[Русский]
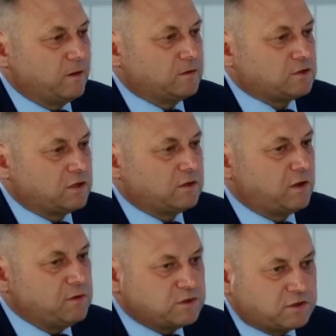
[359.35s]
Значит,
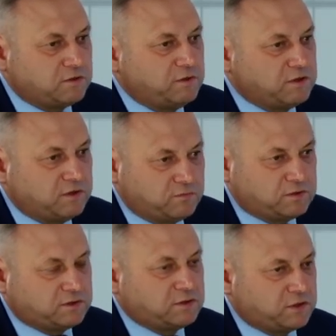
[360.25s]
экономическая
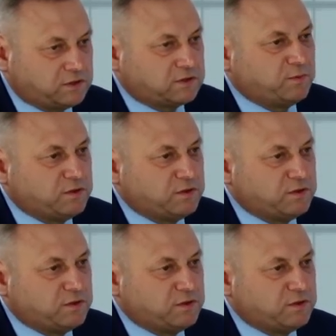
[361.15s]
эффективность сейчас по